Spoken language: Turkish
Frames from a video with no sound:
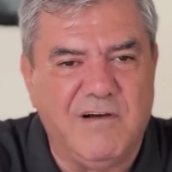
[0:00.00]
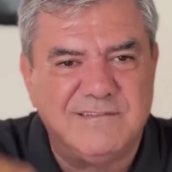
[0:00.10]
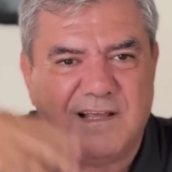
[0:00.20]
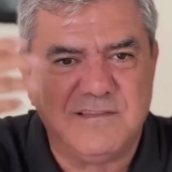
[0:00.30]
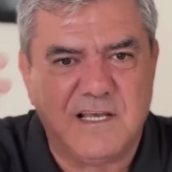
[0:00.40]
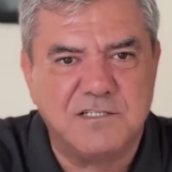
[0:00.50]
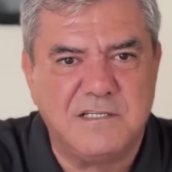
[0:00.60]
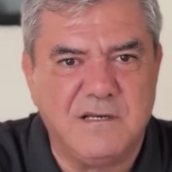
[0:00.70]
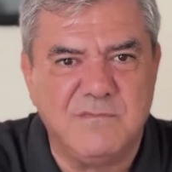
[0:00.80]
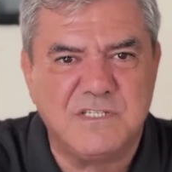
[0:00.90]

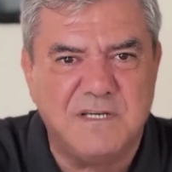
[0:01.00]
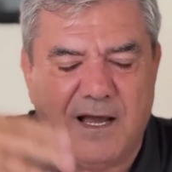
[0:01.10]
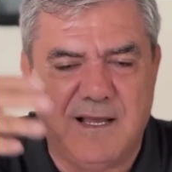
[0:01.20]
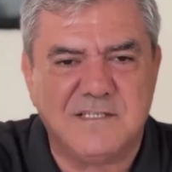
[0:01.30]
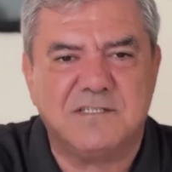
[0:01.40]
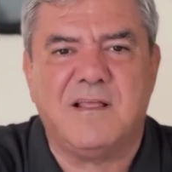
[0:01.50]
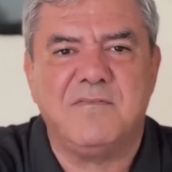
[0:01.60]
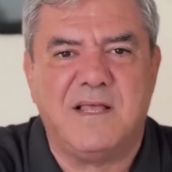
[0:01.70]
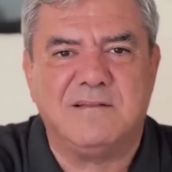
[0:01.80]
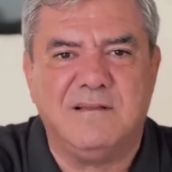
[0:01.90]
vatandaşlarımızın hayat
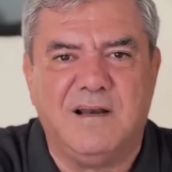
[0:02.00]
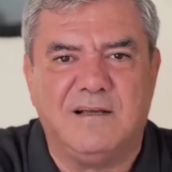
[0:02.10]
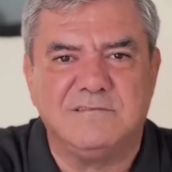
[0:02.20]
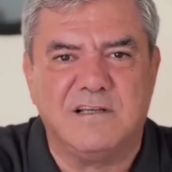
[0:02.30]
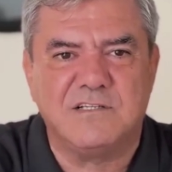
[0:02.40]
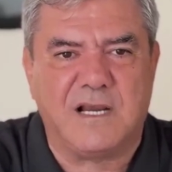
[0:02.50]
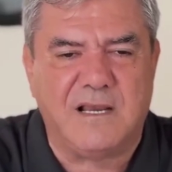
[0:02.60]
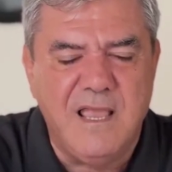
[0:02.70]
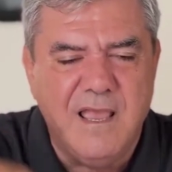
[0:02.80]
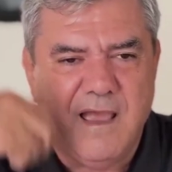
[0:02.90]
standartları artacak.